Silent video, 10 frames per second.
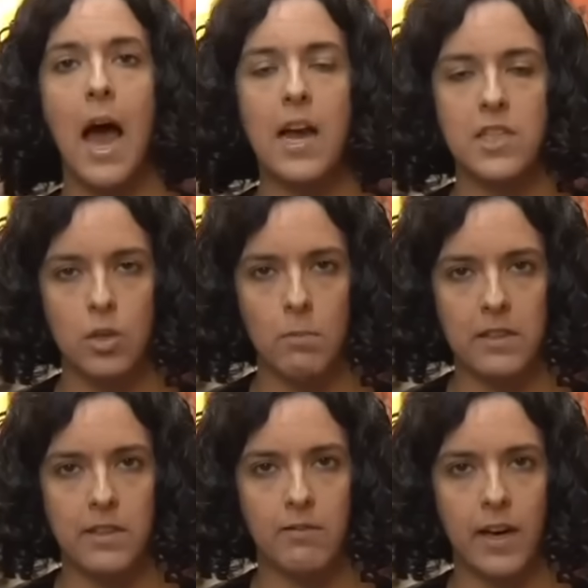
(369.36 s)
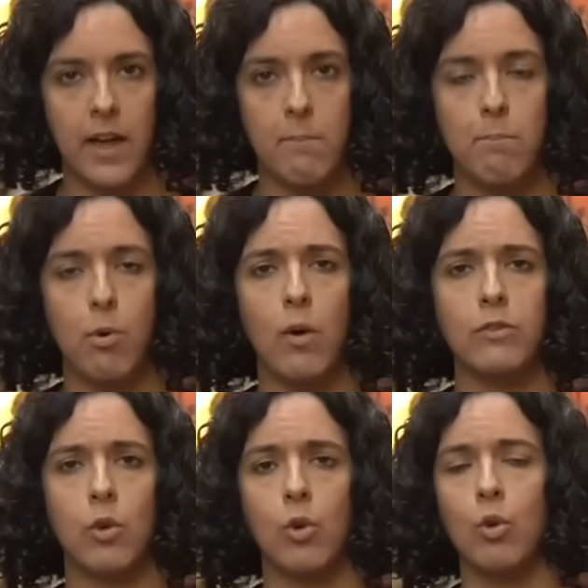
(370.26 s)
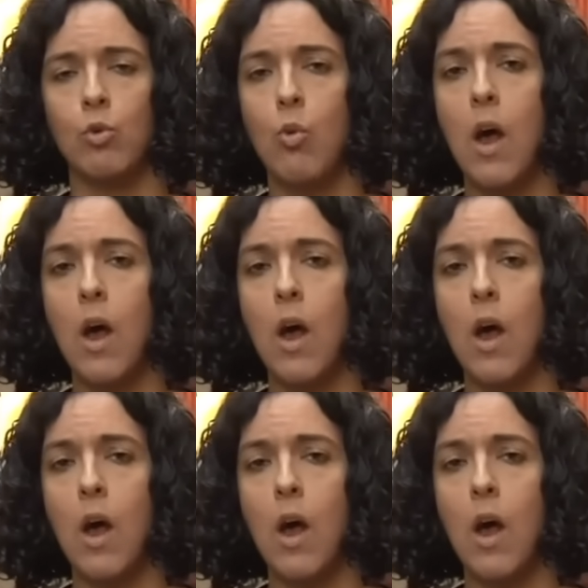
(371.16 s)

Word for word: à géométrie variable. Pourquoi serions-nous